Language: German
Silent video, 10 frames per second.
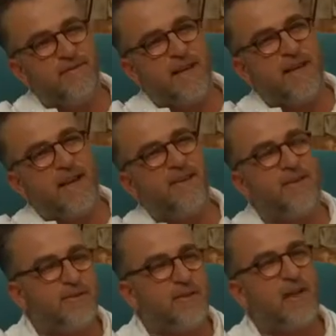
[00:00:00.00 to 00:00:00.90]

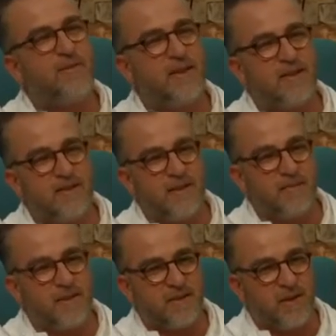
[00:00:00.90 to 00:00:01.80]
ergänzt und haben dann
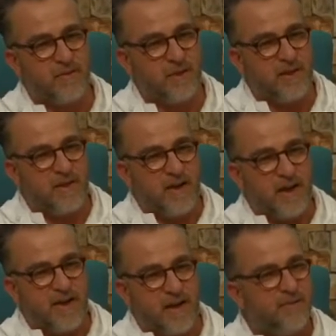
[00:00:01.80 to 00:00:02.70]
gesagt, passt auf,
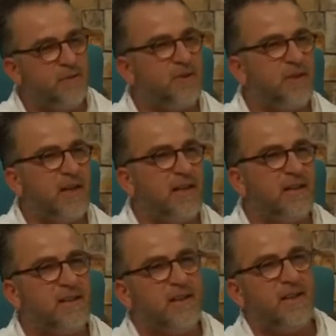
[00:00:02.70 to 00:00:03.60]
eine Hand wäscht die
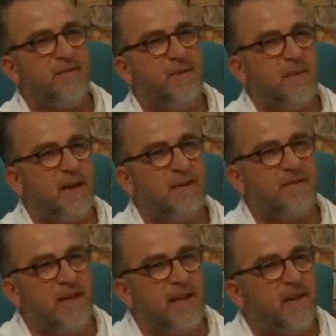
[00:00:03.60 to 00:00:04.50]
andere. Wir,
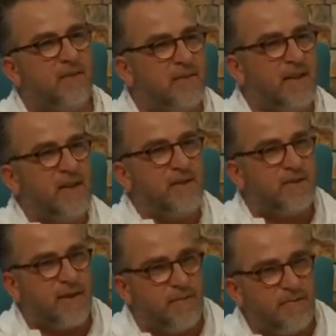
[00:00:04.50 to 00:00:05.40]
machen, wir, legen, wir legen
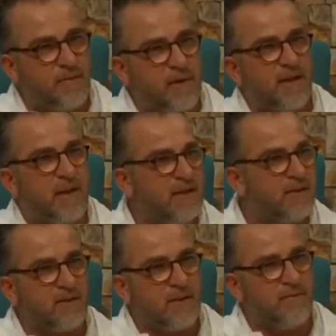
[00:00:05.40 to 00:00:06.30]
zusammen, wir machen
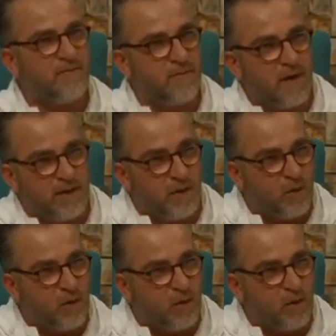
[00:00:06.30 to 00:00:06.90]
alles zusammen, wir machen eine